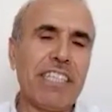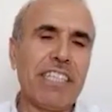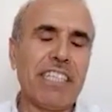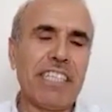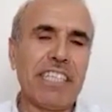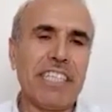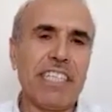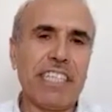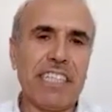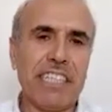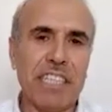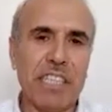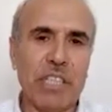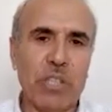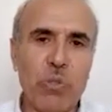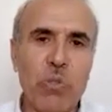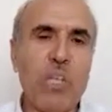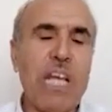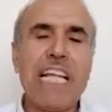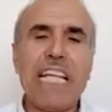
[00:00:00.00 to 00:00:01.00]
e,
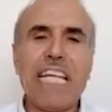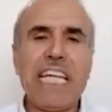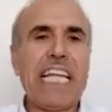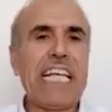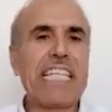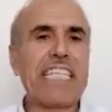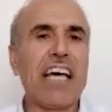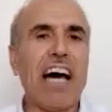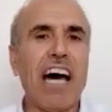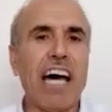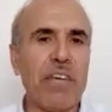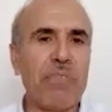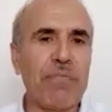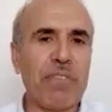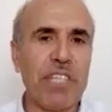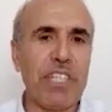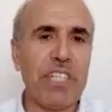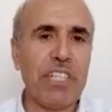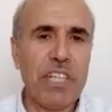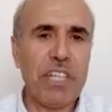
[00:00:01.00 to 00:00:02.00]
özelliğine
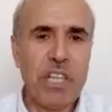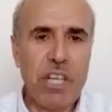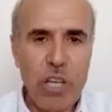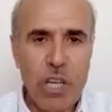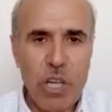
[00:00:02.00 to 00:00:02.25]
sahiptir.